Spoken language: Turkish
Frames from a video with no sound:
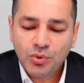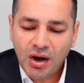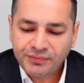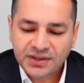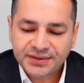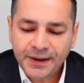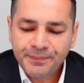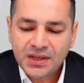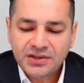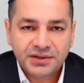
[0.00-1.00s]
bu
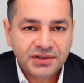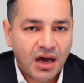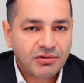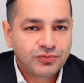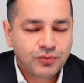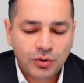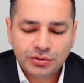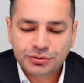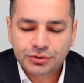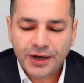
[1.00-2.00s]
haftada işte TAV,
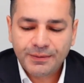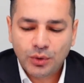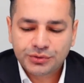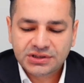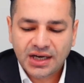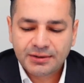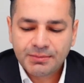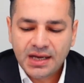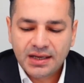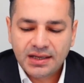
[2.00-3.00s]
Fortoto,
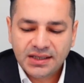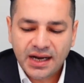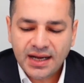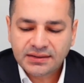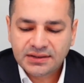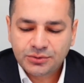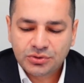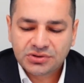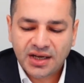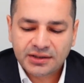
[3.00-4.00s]
Otkar, e, Garanti,
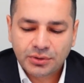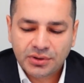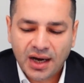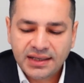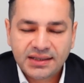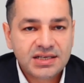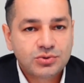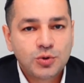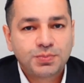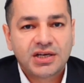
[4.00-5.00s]
Türk Traktör,
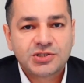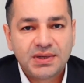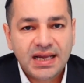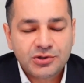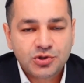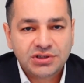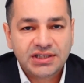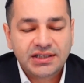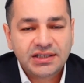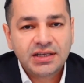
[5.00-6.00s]
Aygaz, Tüpraş
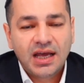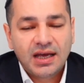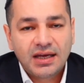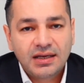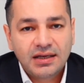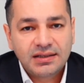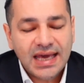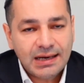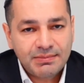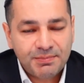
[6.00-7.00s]
bilançolarının
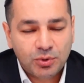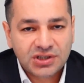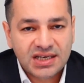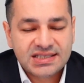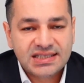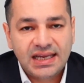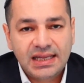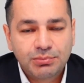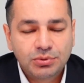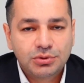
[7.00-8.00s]
gelme
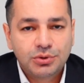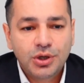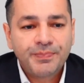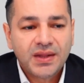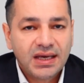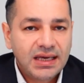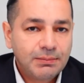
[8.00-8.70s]
potansiyeli bulunuyor.